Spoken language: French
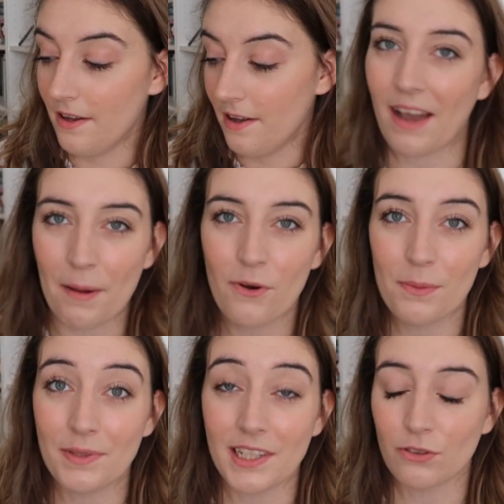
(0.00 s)
C'est
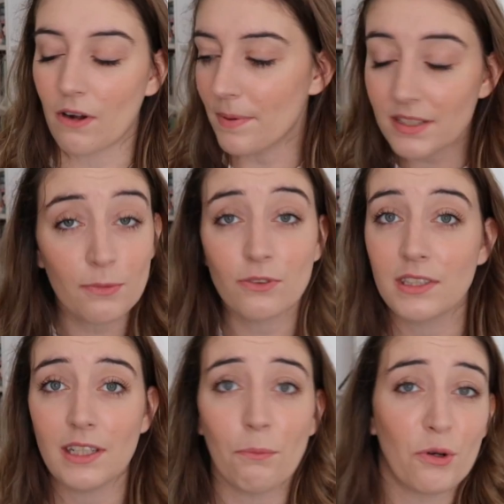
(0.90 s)
vraiment un piège, on va pas se
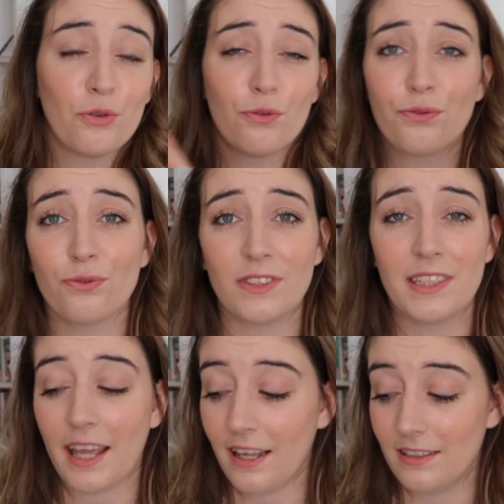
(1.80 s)
mentir. Moi, je
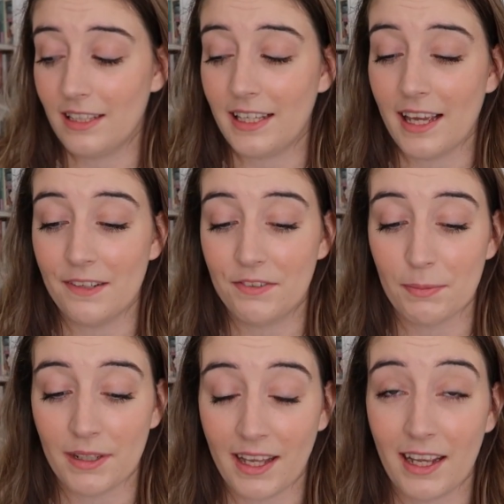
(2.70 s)
fonce direct dès qu'il y a un
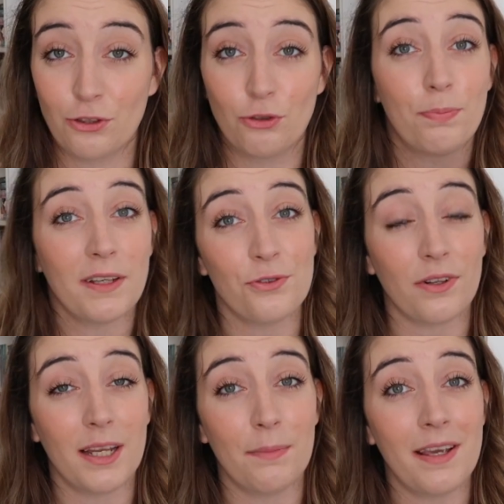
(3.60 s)
livre qui m'intéresse. Je suis pas
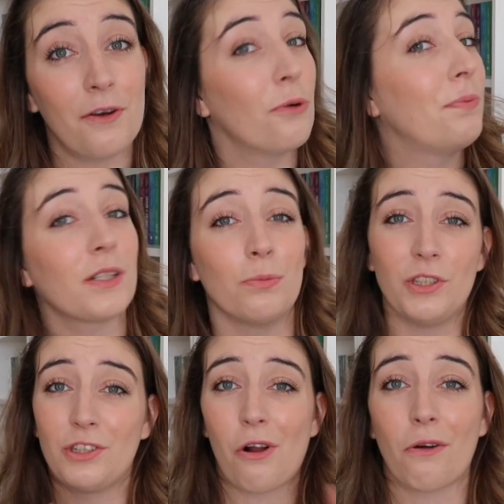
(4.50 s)
sûre de l'aimer, au pire,
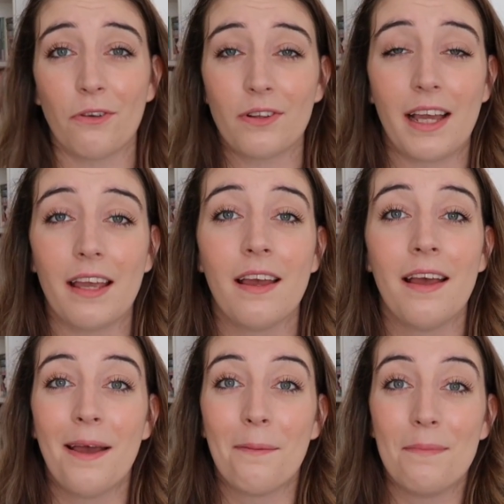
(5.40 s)
je me dis je le revendrai.